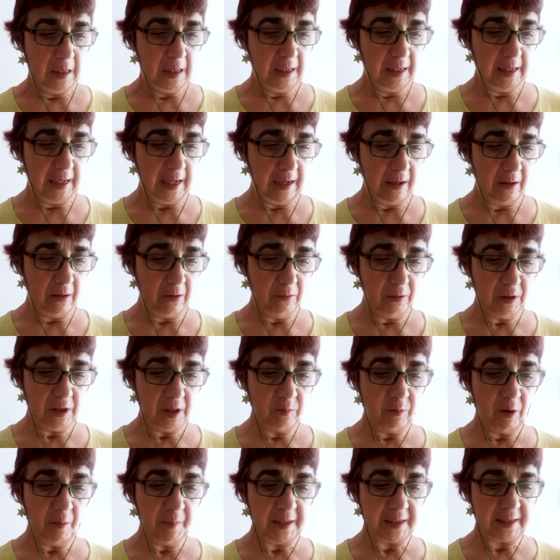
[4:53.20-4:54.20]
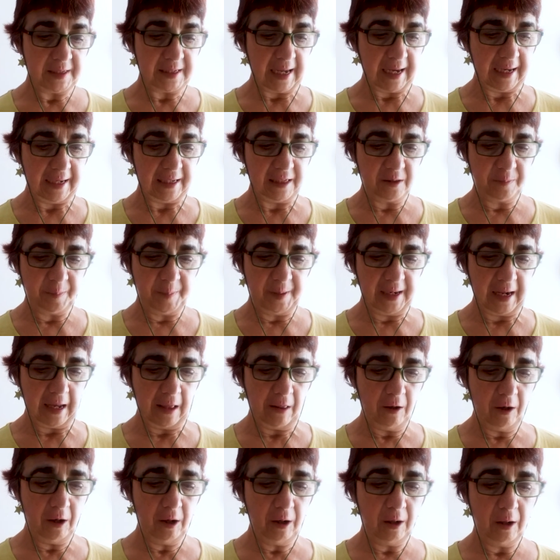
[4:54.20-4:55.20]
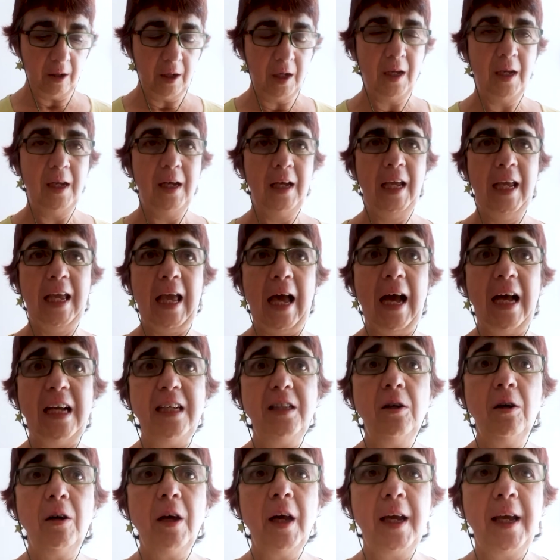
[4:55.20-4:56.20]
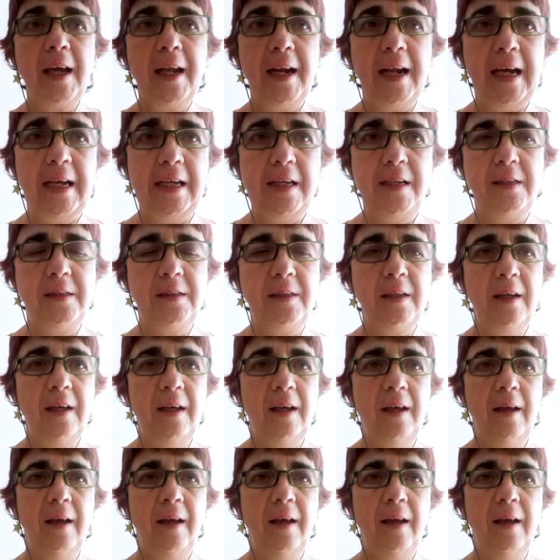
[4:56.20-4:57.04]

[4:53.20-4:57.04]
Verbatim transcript: Y el último mensaje inspirador, que hagáis lo que queráis,